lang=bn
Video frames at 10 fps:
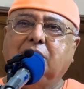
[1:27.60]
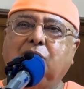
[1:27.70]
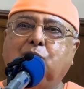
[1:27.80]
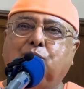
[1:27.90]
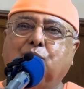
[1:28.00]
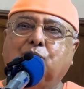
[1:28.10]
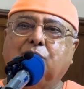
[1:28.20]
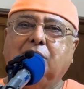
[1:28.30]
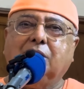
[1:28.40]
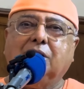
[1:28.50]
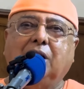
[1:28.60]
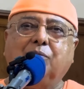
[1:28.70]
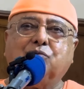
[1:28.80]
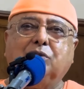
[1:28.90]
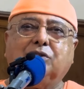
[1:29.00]
হিন্দু তো নাম
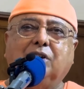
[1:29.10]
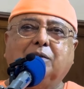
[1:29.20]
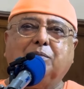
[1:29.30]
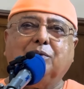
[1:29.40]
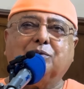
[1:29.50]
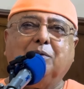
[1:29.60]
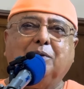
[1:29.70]
শুনে থাকবেন